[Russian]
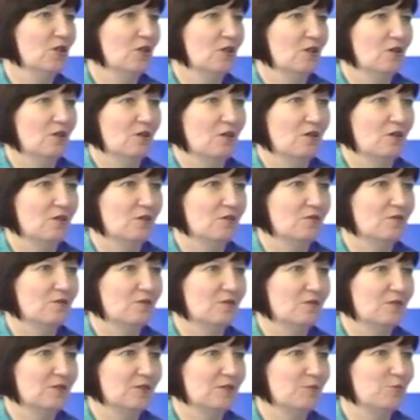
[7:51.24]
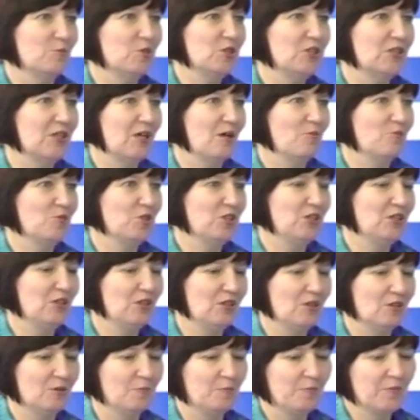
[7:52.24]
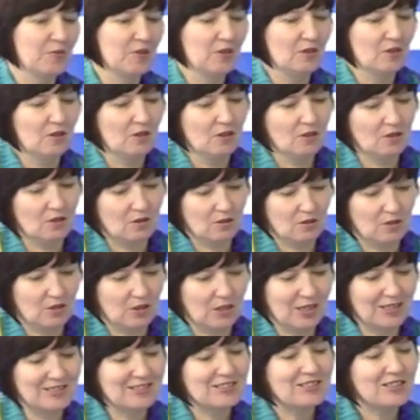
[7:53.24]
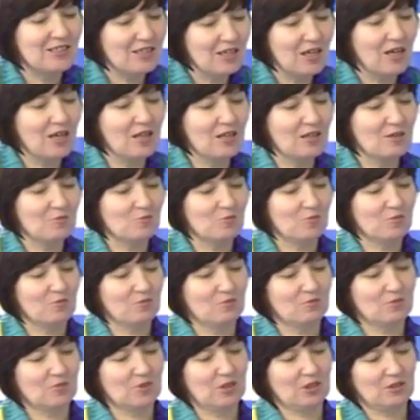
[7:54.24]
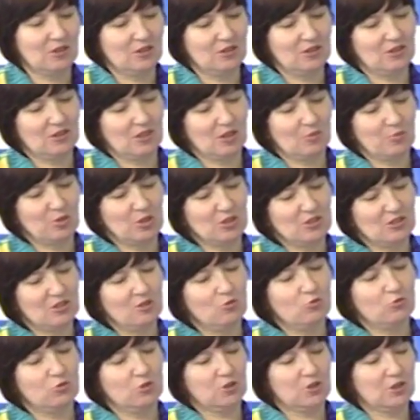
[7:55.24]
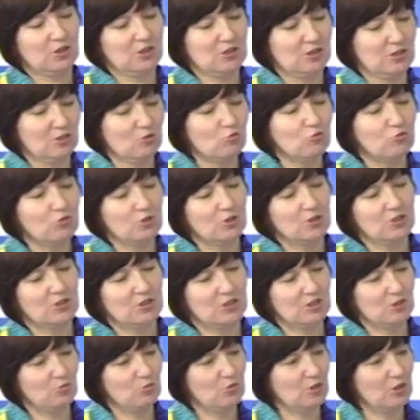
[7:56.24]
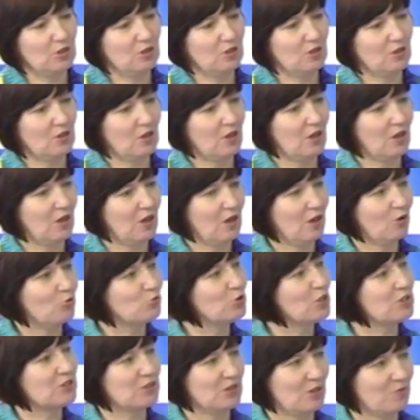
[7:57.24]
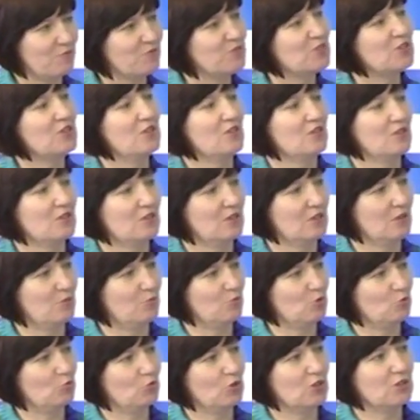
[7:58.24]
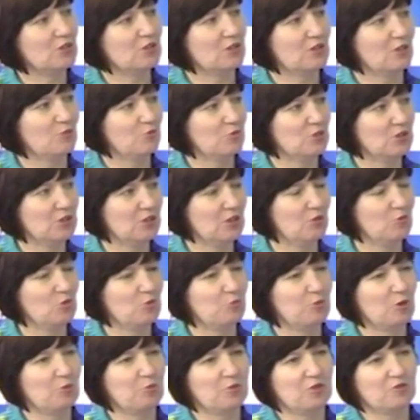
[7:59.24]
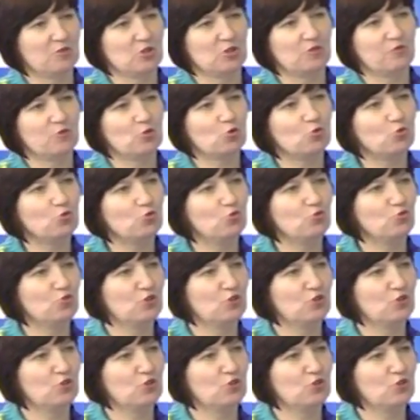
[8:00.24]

а, э, мы там не э, отделяем какие-то определенные категории семей, а у нас там все семьи, у нас там и семьи, попавшие в трудную